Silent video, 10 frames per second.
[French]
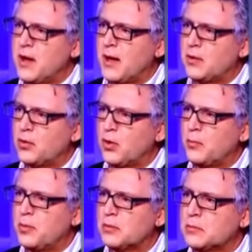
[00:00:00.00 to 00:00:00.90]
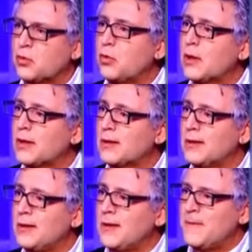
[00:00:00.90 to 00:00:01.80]
de l'Europe. Drôle, hein
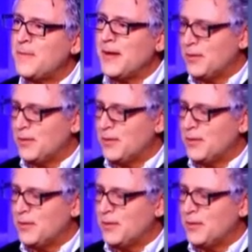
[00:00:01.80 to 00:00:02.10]
et tous